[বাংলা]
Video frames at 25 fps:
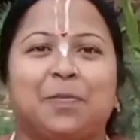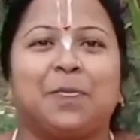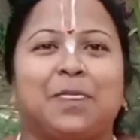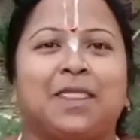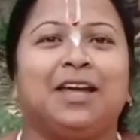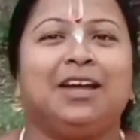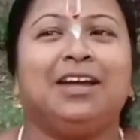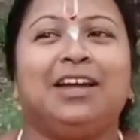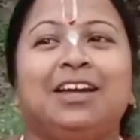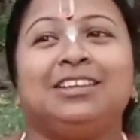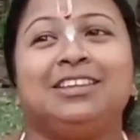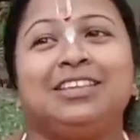তো
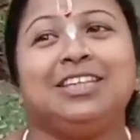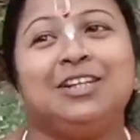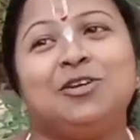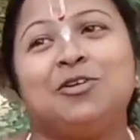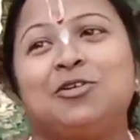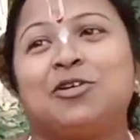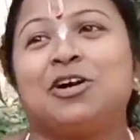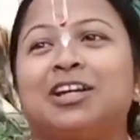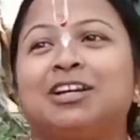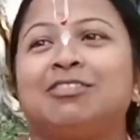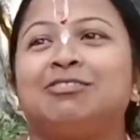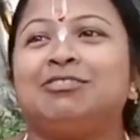দীক্ষা
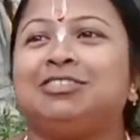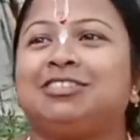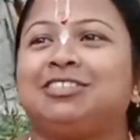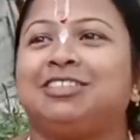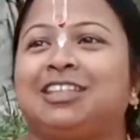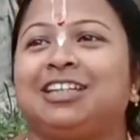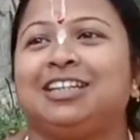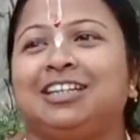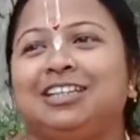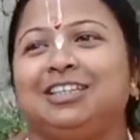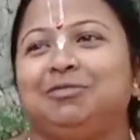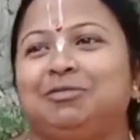নিচ্ছি তো
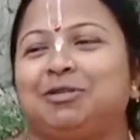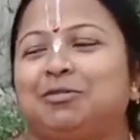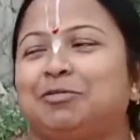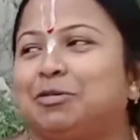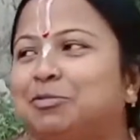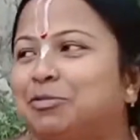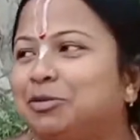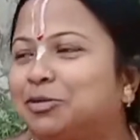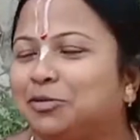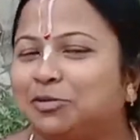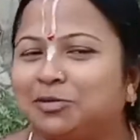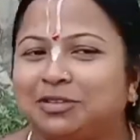
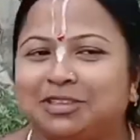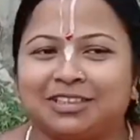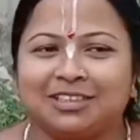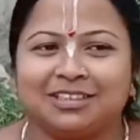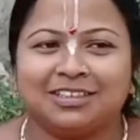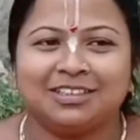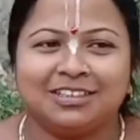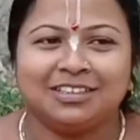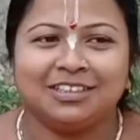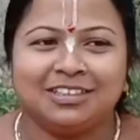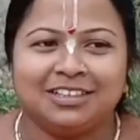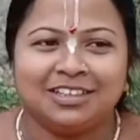দেখুন
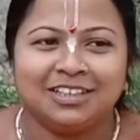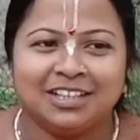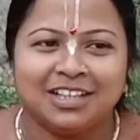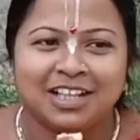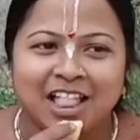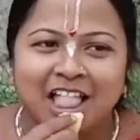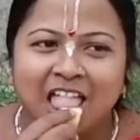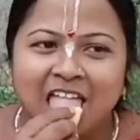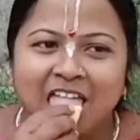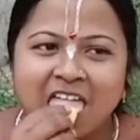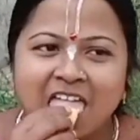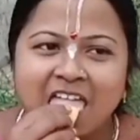মনু
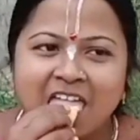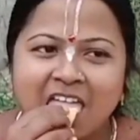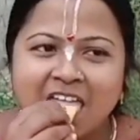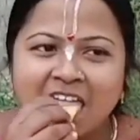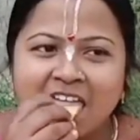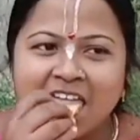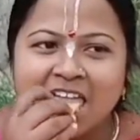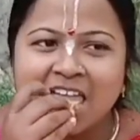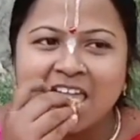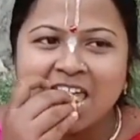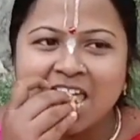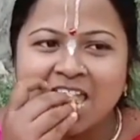তিলক কেটে
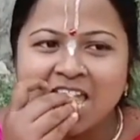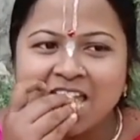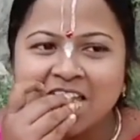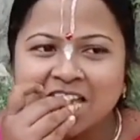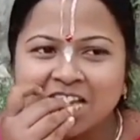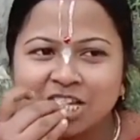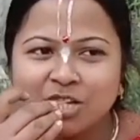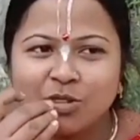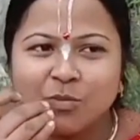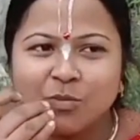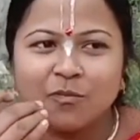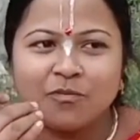বসে আছে
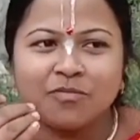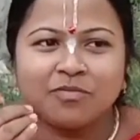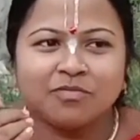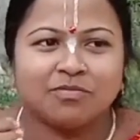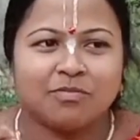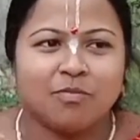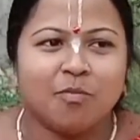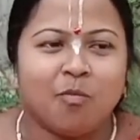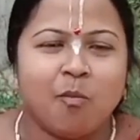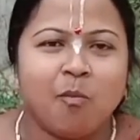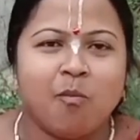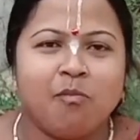
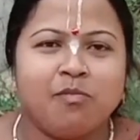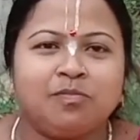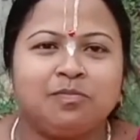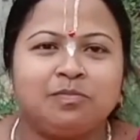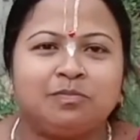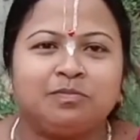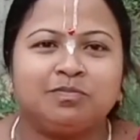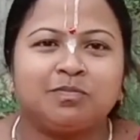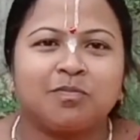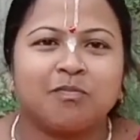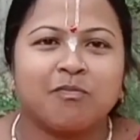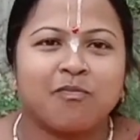
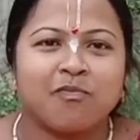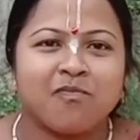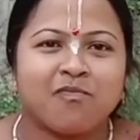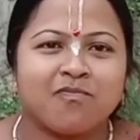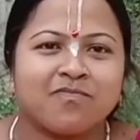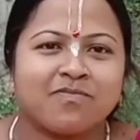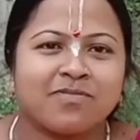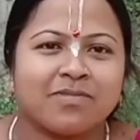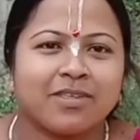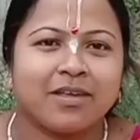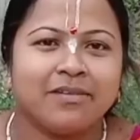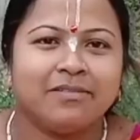তো
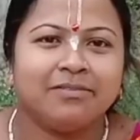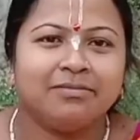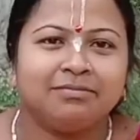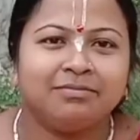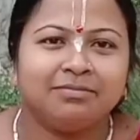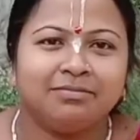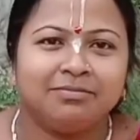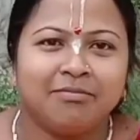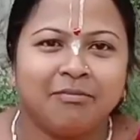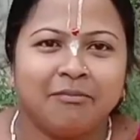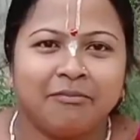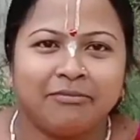এইদিকে দেখুন
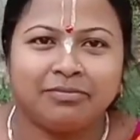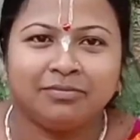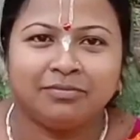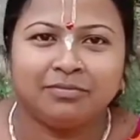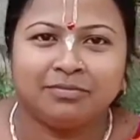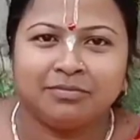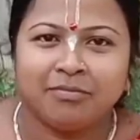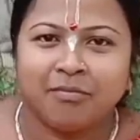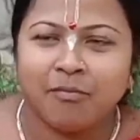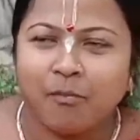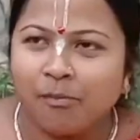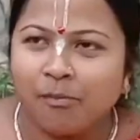কাকিমা আরে